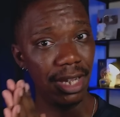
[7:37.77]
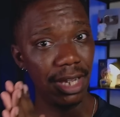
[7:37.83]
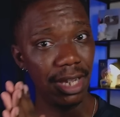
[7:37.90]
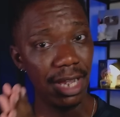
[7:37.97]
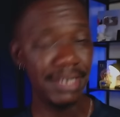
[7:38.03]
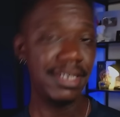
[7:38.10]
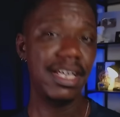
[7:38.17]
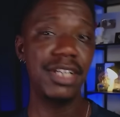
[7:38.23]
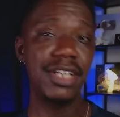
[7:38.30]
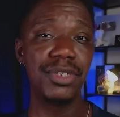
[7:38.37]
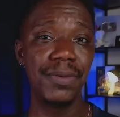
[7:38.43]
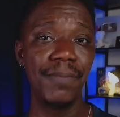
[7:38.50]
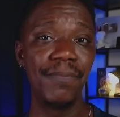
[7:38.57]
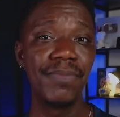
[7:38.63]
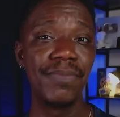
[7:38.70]
assédio
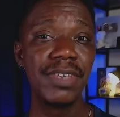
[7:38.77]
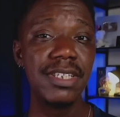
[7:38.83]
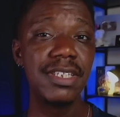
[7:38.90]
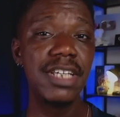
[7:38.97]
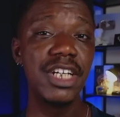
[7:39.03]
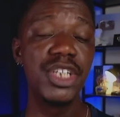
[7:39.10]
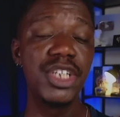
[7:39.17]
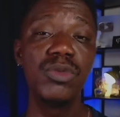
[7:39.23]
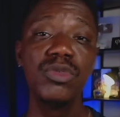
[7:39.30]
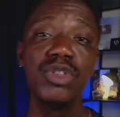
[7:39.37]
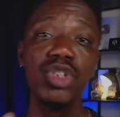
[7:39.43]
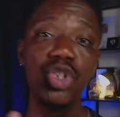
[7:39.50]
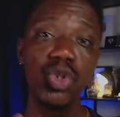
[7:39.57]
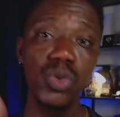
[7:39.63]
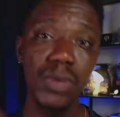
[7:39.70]
sejam
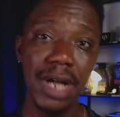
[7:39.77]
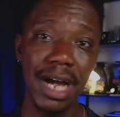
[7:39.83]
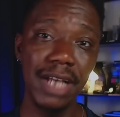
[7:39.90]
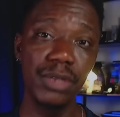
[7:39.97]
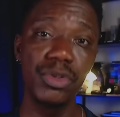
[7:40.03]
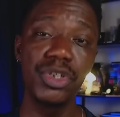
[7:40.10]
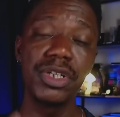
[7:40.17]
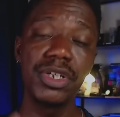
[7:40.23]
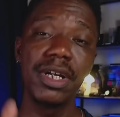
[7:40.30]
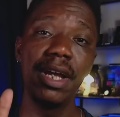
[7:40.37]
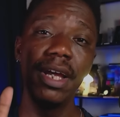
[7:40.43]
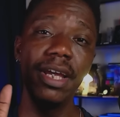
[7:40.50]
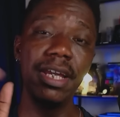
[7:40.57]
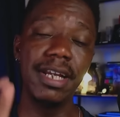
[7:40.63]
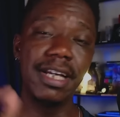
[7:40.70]
julgados
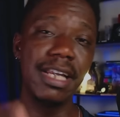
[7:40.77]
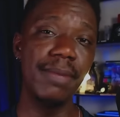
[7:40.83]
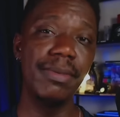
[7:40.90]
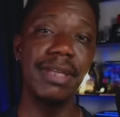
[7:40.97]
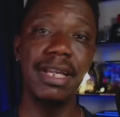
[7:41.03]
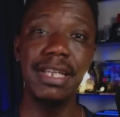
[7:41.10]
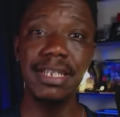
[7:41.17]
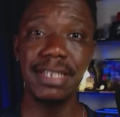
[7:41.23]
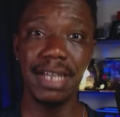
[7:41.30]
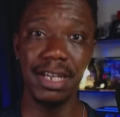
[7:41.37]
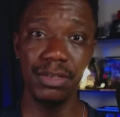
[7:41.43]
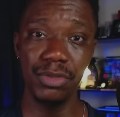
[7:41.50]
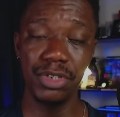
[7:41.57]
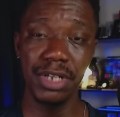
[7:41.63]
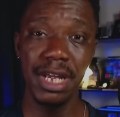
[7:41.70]
e
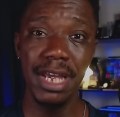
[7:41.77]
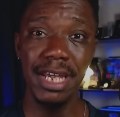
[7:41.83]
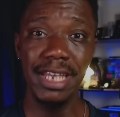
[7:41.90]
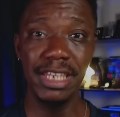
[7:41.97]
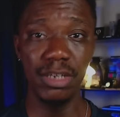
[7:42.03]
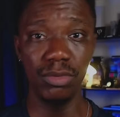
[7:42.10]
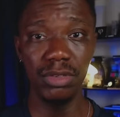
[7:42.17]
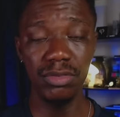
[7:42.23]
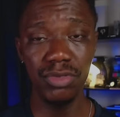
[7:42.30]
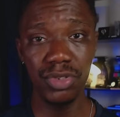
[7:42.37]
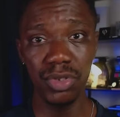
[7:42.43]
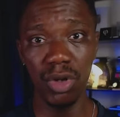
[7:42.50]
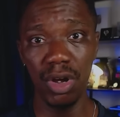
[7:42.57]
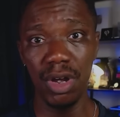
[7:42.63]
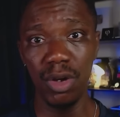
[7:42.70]
criminalizados. Então, não
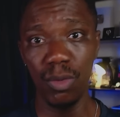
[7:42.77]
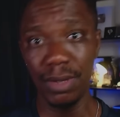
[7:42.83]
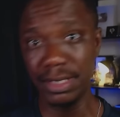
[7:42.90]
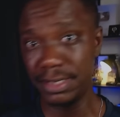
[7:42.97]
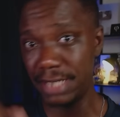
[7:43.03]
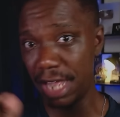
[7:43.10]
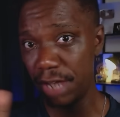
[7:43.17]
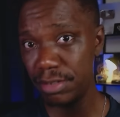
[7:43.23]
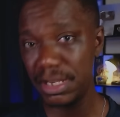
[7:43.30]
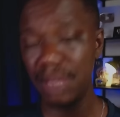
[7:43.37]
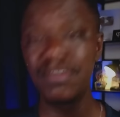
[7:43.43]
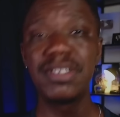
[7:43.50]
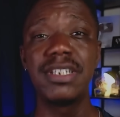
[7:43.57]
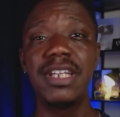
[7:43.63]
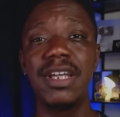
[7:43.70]
só o assédio deve
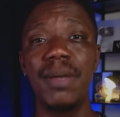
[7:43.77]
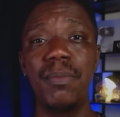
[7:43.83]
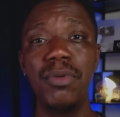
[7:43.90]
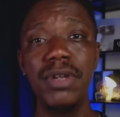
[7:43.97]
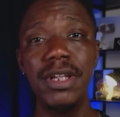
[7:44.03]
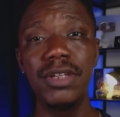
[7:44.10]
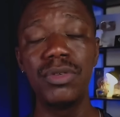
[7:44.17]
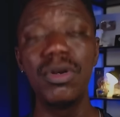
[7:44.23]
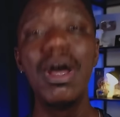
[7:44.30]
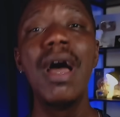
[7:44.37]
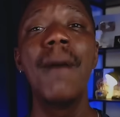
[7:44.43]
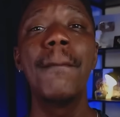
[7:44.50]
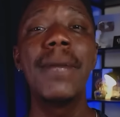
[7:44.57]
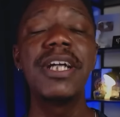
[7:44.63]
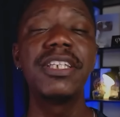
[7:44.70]
ser punido,
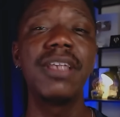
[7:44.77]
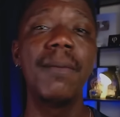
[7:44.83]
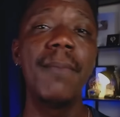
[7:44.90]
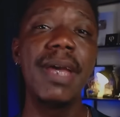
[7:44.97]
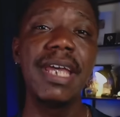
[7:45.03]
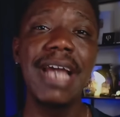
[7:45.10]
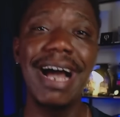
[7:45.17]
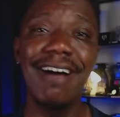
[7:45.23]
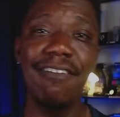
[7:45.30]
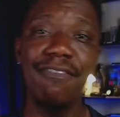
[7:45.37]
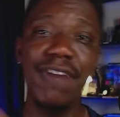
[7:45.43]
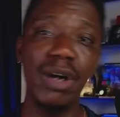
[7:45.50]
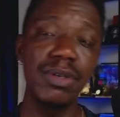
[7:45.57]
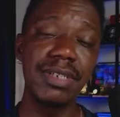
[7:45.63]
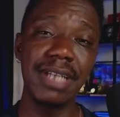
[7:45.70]
mas também a
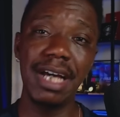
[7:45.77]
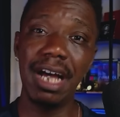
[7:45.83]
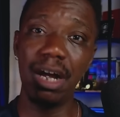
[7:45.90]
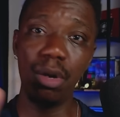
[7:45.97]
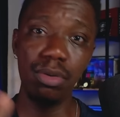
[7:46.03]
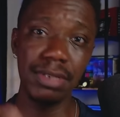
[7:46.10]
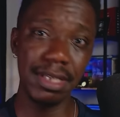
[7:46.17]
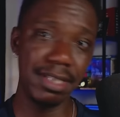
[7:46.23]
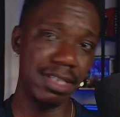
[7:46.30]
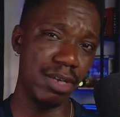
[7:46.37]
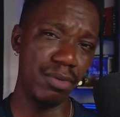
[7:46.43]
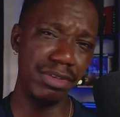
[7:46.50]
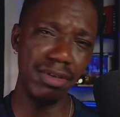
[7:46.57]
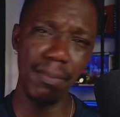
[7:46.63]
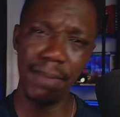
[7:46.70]
falsa acusação.
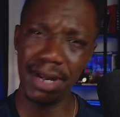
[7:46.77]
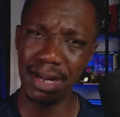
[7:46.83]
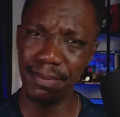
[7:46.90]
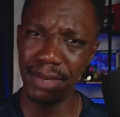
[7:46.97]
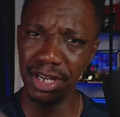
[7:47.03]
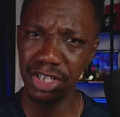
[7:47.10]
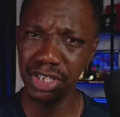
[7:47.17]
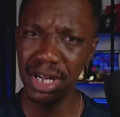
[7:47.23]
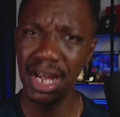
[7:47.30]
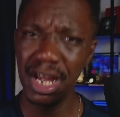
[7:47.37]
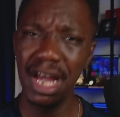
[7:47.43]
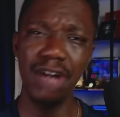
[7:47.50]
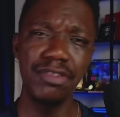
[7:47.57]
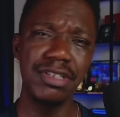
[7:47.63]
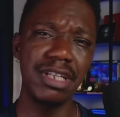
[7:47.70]
Então, parabéns
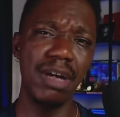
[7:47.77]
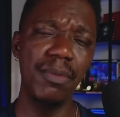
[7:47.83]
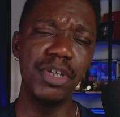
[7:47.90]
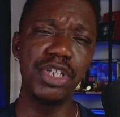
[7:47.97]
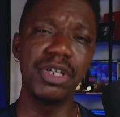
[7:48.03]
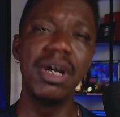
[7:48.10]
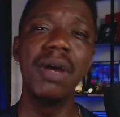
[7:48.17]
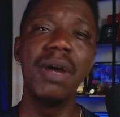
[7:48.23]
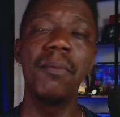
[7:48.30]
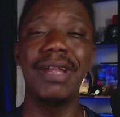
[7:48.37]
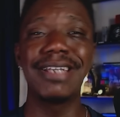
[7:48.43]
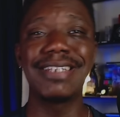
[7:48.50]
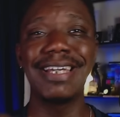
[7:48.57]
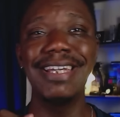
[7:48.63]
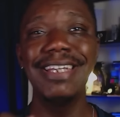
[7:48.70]
ao Selbit por
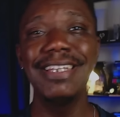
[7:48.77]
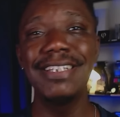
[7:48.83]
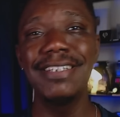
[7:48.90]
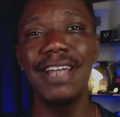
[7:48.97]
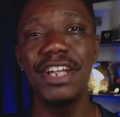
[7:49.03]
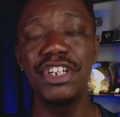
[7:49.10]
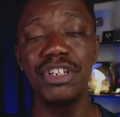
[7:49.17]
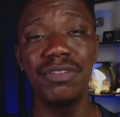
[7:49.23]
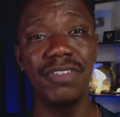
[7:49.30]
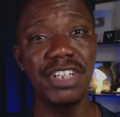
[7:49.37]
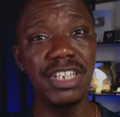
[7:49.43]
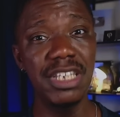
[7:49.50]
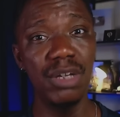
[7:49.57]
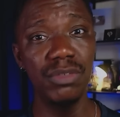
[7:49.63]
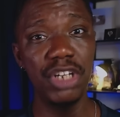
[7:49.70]
essa iniciativa de
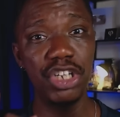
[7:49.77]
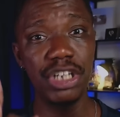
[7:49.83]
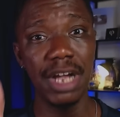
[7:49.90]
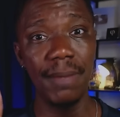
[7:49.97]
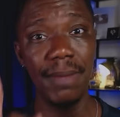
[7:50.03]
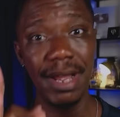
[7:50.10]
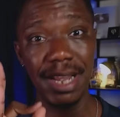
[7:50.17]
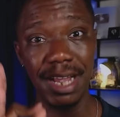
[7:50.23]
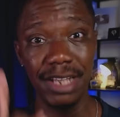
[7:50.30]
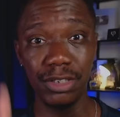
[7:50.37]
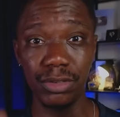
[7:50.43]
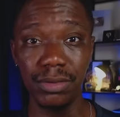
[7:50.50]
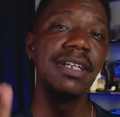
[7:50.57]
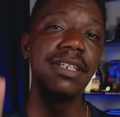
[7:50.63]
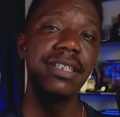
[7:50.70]
não deixar barato.
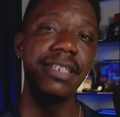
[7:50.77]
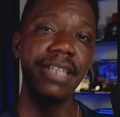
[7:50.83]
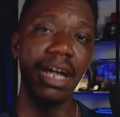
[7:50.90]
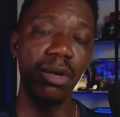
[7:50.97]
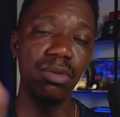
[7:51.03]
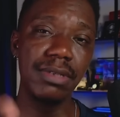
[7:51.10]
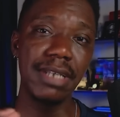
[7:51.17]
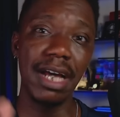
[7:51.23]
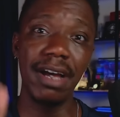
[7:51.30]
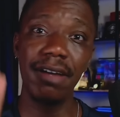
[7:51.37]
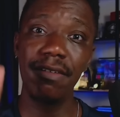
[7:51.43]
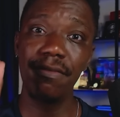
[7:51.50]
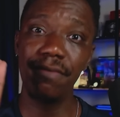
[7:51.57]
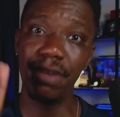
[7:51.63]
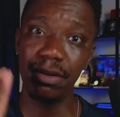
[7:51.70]
Se acusar
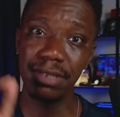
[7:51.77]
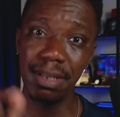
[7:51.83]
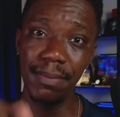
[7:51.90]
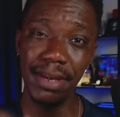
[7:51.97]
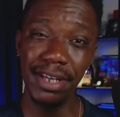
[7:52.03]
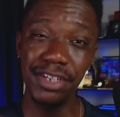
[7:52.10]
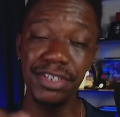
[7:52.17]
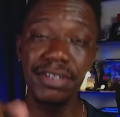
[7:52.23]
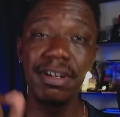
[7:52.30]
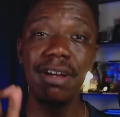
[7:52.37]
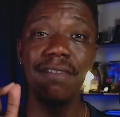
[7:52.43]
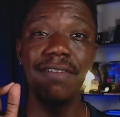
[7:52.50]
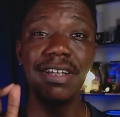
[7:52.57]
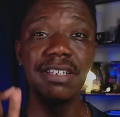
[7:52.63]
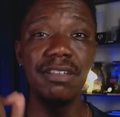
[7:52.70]
falsamente,
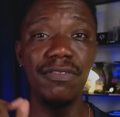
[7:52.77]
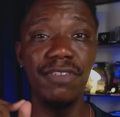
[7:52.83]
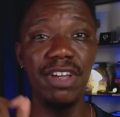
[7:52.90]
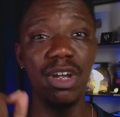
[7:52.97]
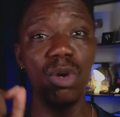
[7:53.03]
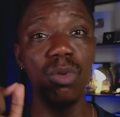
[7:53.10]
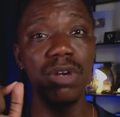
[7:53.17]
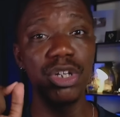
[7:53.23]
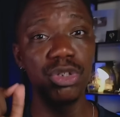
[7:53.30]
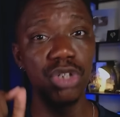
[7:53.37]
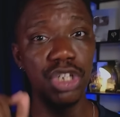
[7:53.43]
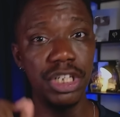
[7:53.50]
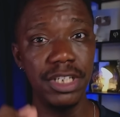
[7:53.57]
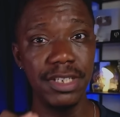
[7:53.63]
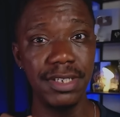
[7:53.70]
vai se ver com a
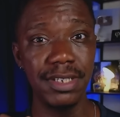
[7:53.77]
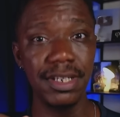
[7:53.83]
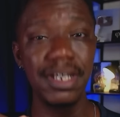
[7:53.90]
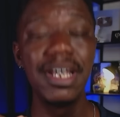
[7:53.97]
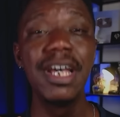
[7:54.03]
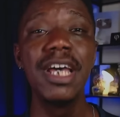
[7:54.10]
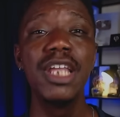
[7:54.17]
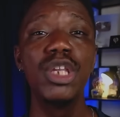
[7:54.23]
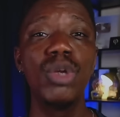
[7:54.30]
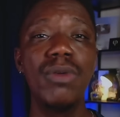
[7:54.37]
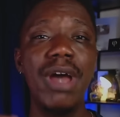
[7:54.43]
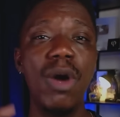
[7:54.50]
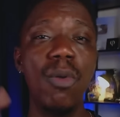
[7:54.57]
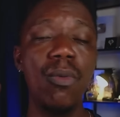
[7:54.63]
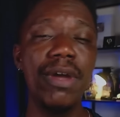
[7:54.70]
justiça. Não é
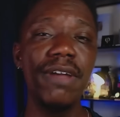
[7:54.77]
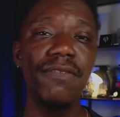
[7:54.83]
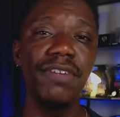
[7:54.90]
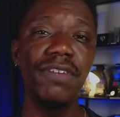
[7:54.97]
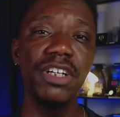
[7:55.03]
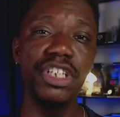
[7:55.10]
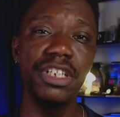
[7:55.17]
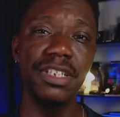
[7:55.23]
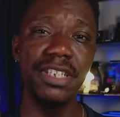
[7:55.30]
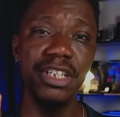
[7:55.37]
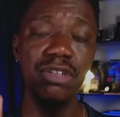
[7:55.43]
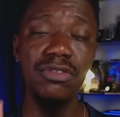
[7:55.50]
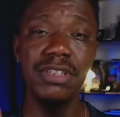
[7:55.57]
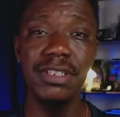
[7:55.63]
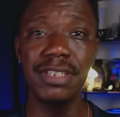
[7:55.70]
um revanchezinho
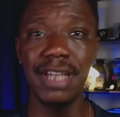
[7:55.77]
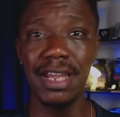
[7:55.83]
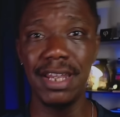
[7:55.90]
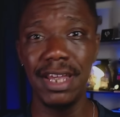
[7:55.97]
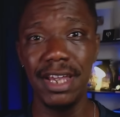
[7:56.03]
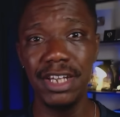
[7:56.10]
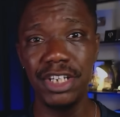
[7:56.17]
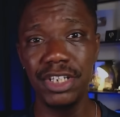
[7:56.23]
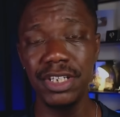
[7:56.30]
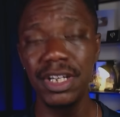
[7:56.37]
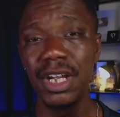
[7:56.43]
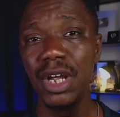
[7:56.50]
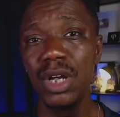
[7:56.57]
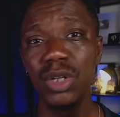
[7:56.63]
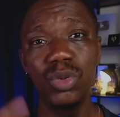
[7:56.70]
de internet,
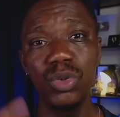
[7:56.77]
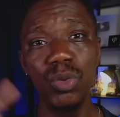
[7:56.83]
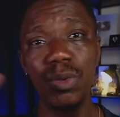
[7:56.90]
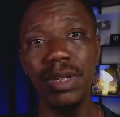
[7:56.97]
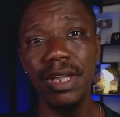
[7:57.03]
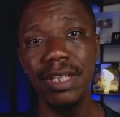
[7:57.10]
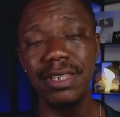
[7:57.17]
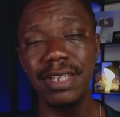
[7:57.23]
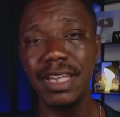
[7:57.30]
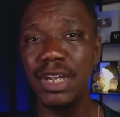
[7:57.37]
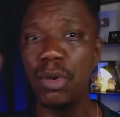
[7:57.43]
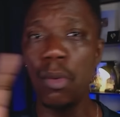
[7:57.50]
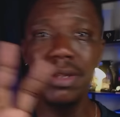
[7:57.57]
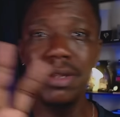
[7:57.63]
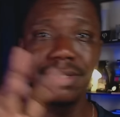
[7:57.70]
Twitter e
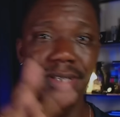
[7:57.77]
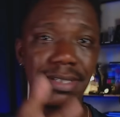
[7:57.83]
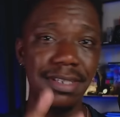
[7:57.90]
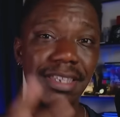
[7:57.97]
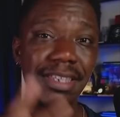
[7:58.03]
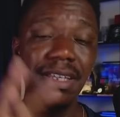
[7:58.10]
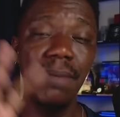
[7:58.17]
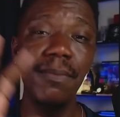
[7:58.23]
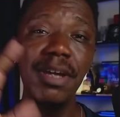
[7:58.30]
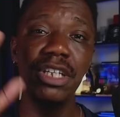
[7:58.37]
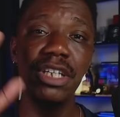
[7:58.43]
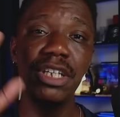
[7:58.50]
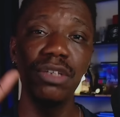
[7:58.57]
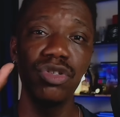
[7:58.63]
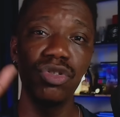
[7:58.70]
coisas assim também
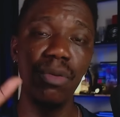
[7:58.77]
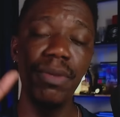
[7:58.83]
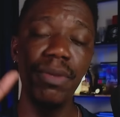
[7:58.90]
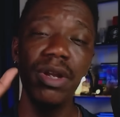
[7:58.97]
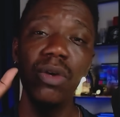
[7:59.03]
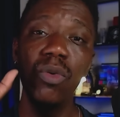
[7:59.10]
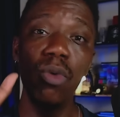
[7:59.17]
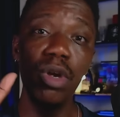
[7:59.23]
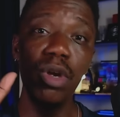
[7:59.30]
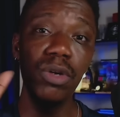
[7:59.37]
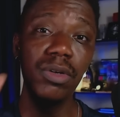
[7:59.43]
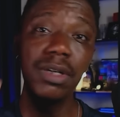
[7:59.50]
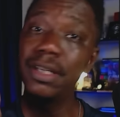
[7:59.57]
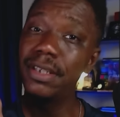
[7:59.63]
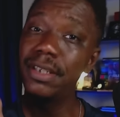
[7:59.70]
estão sobre o olho
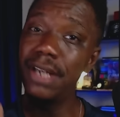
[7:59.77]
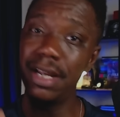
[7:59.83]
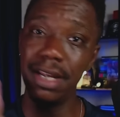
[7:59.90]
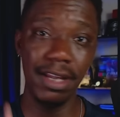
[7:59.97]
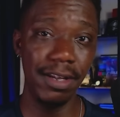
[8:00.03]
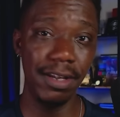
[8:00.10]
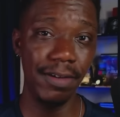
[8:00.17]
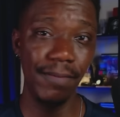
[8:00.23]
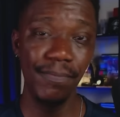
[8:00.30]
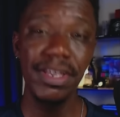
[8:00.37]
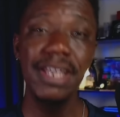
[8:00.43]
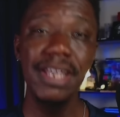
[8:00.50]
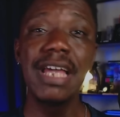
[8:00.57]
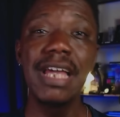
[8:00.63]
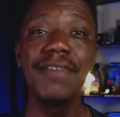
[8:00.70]
da lei e
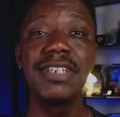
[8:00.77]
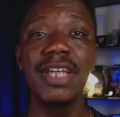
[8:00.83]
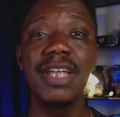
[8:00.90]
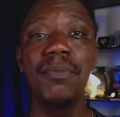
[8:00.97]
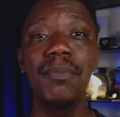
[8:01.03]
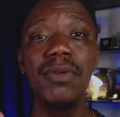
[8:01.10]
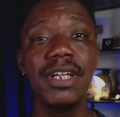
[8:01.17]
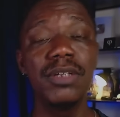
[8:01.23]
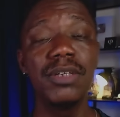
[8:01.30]
deve ser punido